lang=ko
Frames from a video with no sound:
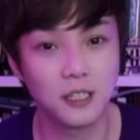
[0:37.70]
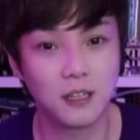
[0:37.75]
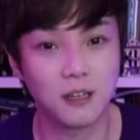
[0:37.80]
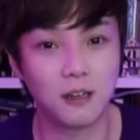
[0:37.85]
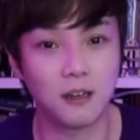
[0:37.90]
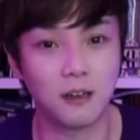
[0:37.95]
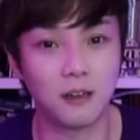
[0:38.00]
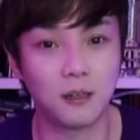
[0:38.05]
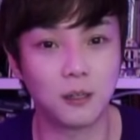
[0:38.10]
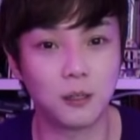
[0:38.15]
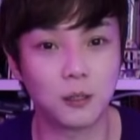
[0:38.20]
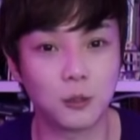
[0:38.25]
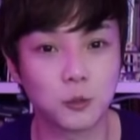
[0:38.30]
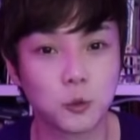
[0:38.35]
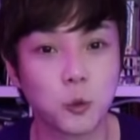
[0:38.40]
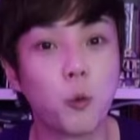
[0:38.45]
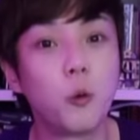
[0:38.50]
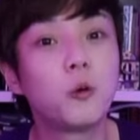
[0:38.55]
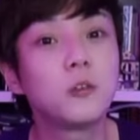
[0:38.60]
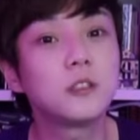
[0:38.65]
어,
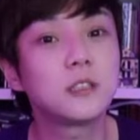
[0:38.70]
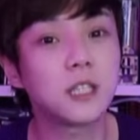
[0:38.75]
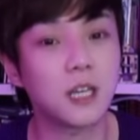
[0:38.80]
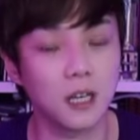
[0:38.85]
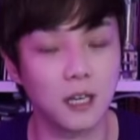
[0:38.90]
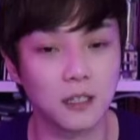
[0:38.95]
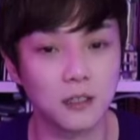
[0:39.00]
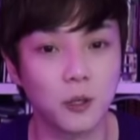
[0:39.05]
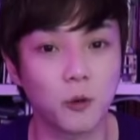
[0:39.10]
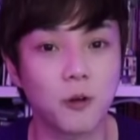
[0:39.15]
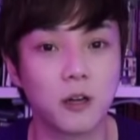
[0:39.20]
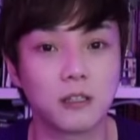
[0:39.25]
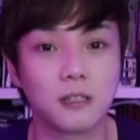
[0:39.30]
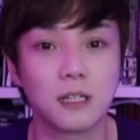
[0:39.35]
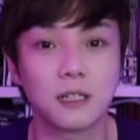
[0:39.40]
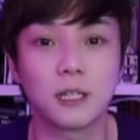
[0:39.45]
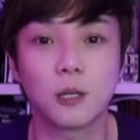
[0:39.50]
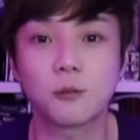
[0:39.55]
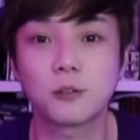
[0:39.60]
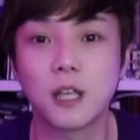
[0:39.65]
조언자 역할을
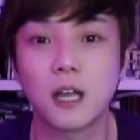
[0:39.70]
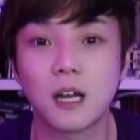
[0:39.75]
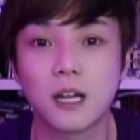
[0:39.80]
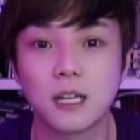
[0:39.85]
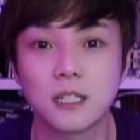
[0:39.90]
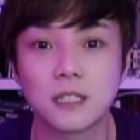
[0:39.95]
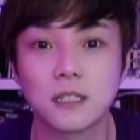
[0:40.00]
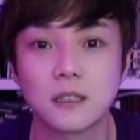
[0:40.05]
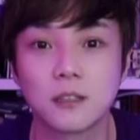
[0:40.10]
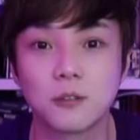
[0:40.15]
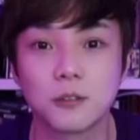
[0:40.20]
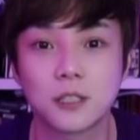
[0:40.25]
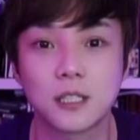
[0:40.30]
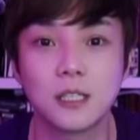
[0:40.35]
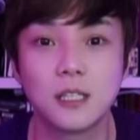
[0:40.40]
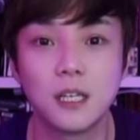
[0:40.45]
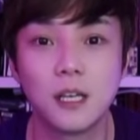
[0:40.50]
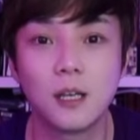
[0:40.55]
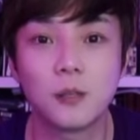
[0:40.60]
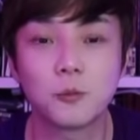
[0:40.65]
한다고 생각하시는 것이
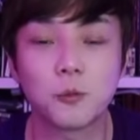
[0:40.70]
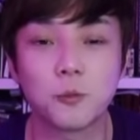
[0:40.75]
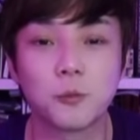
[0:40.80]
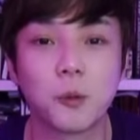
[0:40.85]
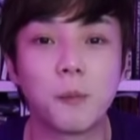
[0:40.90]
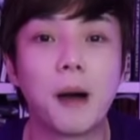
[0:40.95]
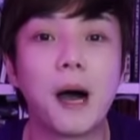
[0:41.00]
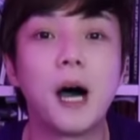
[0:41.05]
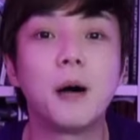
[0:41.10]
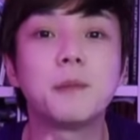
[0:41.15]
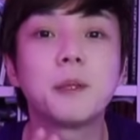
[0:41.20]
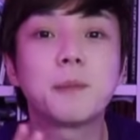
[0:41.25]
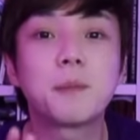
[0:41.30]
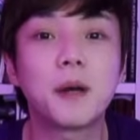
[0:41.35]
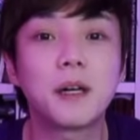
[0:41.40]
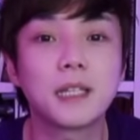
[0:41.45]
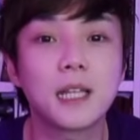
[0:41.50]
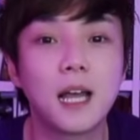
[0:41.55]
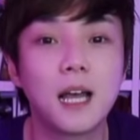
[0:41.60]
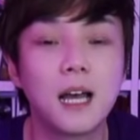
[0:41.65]
좀 더 마음이
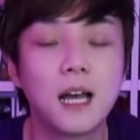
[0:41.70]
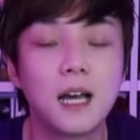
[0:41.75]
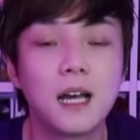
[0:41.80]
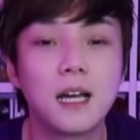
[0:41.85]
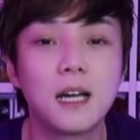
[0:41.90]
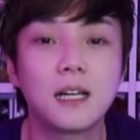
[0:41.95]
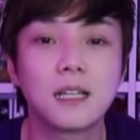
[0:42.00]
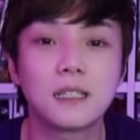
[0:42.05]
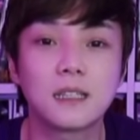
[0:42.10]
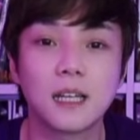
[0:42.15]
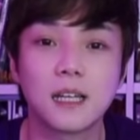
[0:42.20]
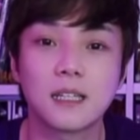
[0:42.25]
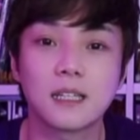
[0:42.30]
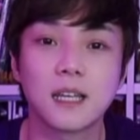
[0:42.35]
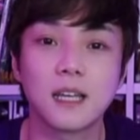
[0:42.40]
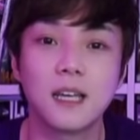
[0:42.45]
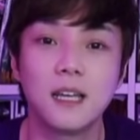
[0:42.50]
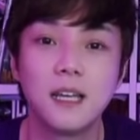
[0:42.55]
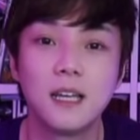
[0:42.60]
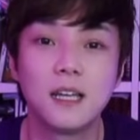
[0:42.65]

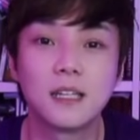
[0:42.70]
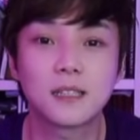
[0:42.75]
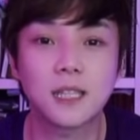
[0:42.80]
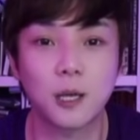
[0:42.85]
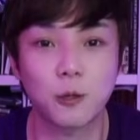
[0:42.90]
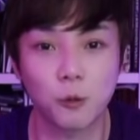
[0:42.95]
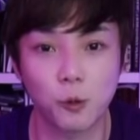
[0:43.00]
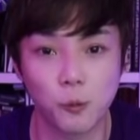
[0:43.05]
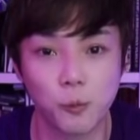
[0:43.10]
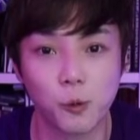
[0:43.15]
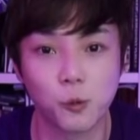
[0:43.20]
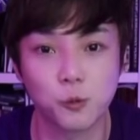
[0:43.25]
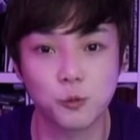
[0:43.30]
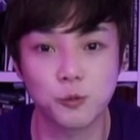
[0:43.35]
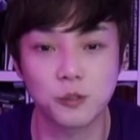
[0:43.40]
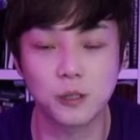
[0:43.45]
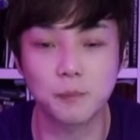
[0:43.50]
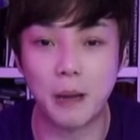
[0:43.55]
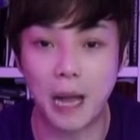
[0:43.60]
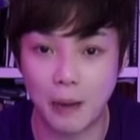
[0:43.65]
편안하게 타로를 볼 수
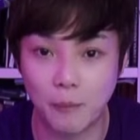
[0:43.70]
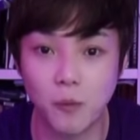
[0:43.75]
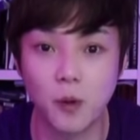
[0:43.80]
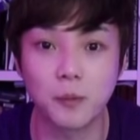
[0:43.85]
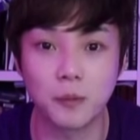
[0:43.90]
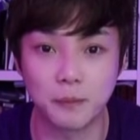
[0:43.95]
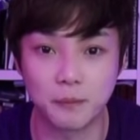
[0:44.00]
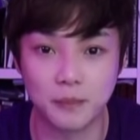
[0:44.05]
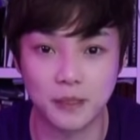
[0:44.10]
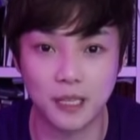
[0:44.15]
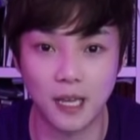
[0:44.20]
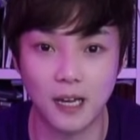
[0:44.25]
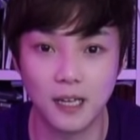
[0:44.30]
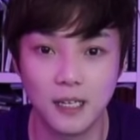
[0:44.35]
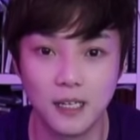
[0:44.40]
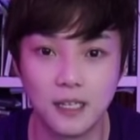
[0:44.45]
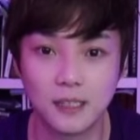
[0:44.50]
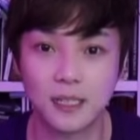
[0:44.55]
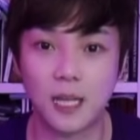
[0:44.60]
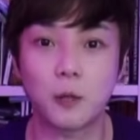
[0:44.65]
있는 방법입니다.
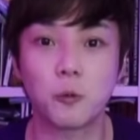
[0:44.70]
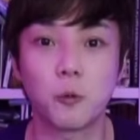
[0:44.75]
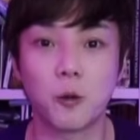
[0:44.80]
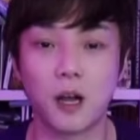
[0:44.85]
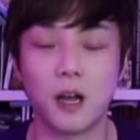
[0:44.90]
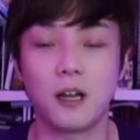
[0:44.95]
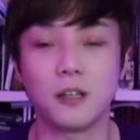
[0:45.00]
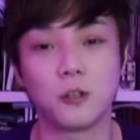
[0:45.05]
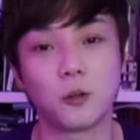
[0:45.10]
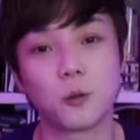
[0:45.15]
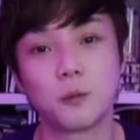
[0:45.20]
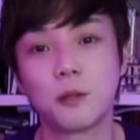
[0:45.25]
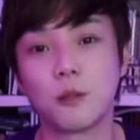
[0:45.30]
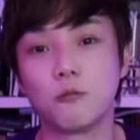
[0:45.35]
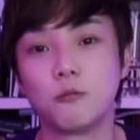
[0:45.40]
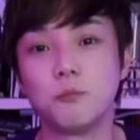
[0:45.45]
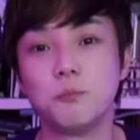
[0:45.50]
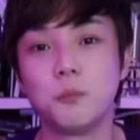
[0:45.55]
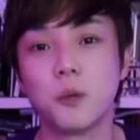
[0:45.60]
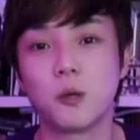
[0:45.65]
타로가 여러분의
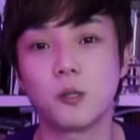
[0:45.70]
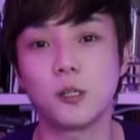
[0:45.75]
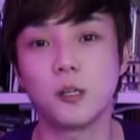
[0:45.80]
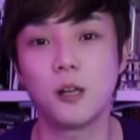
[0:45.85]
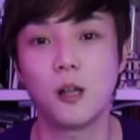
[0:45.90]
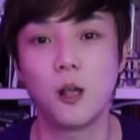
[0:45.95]
운명을